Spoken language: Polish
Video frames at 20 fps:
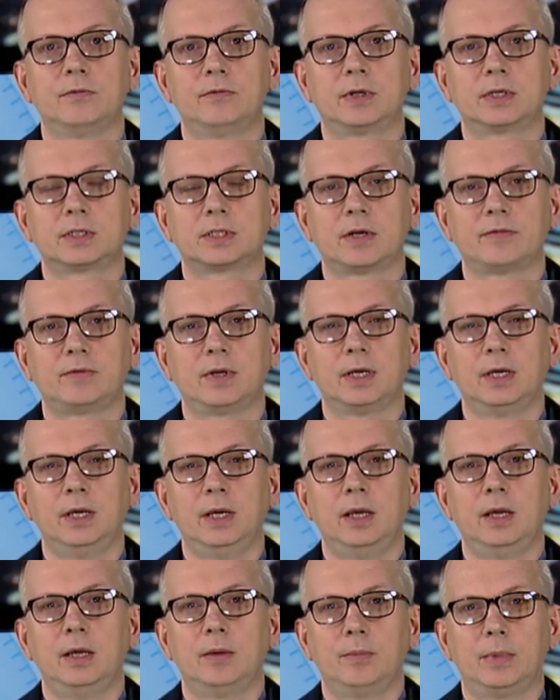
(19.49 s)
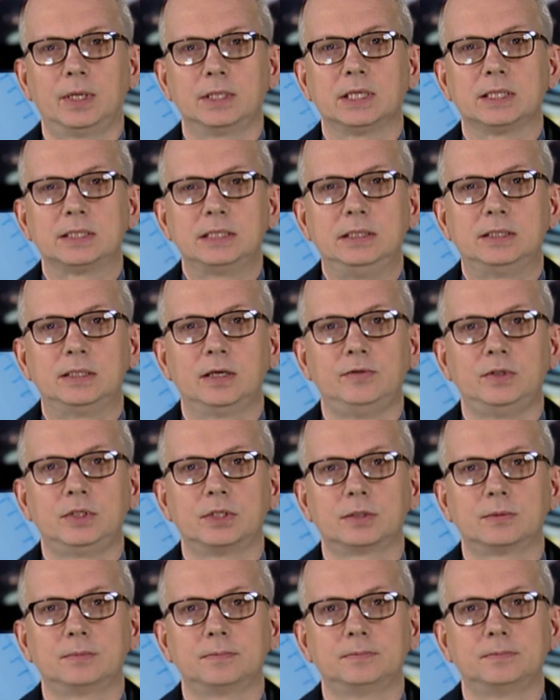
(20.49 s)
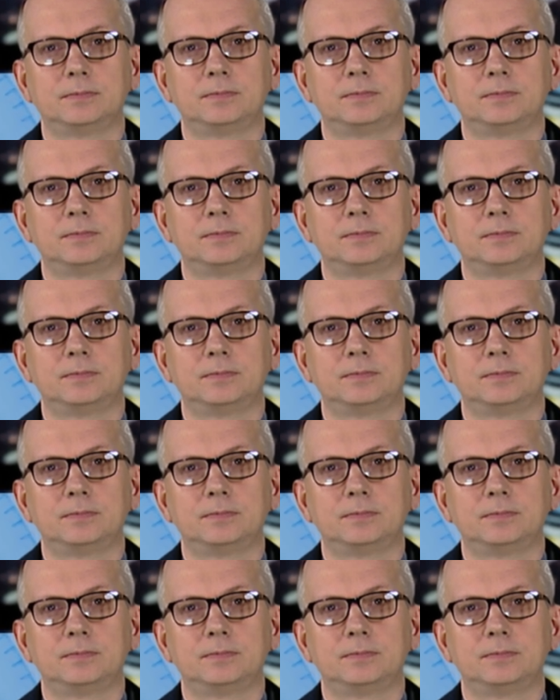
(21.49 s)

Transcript: w Warszawie. Magda Sincewicz.